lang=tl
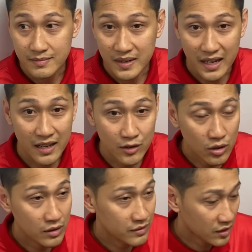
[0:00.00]
Kaya
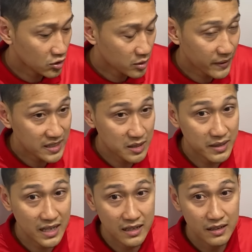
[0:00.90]
no, no surprise naman
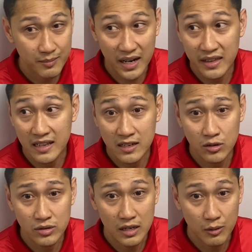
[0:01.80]
na ano, maganda rin
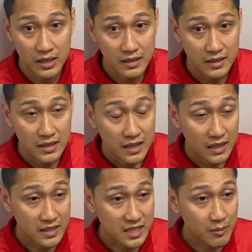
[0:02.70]
ng dalawa.
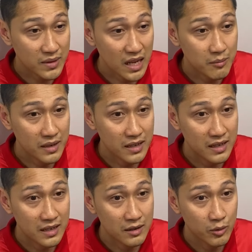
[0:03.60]
At the same time,
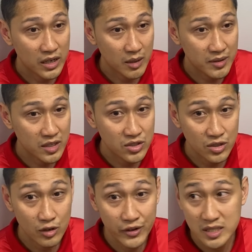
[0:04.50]
uh, welcome addition
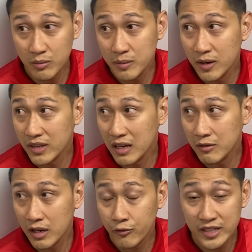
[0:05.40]
offensive rebound na,
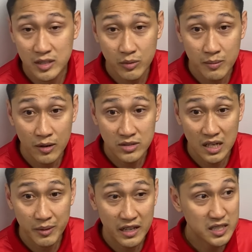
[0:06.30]
offensive rebounds
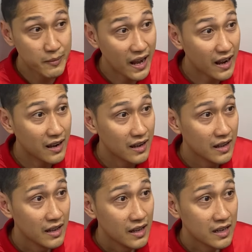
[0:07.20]
namin. It's back.
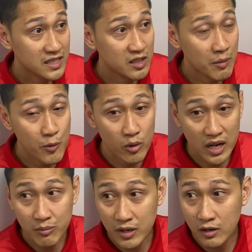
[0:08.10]
Kasi nung mapugi,
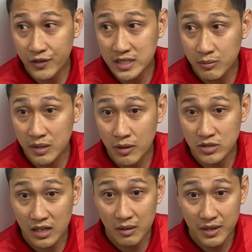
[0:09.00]
three offensive rebounds
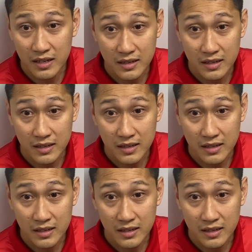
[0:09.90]
lang kami.